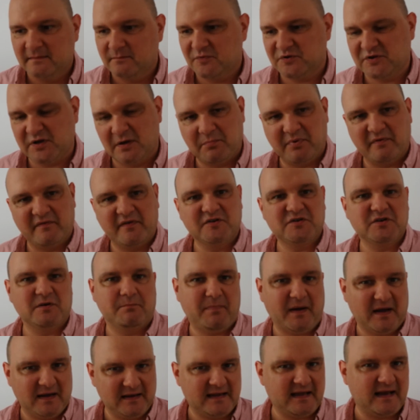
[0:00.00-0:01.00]
Można powiedzieć, że
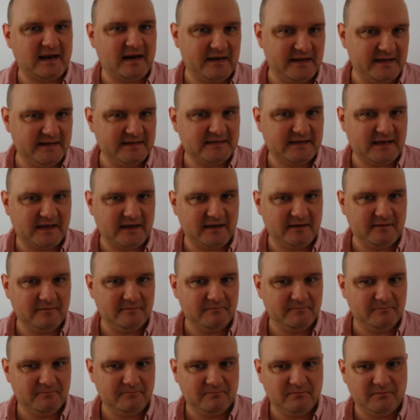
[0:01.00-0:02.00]
pan
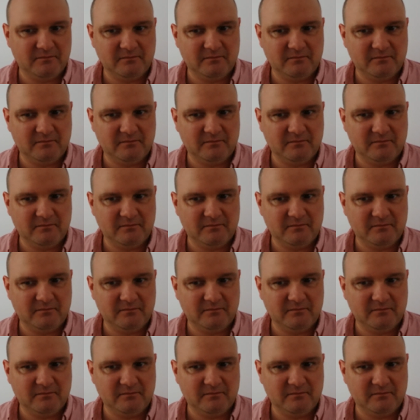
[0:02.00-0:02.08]
Karliński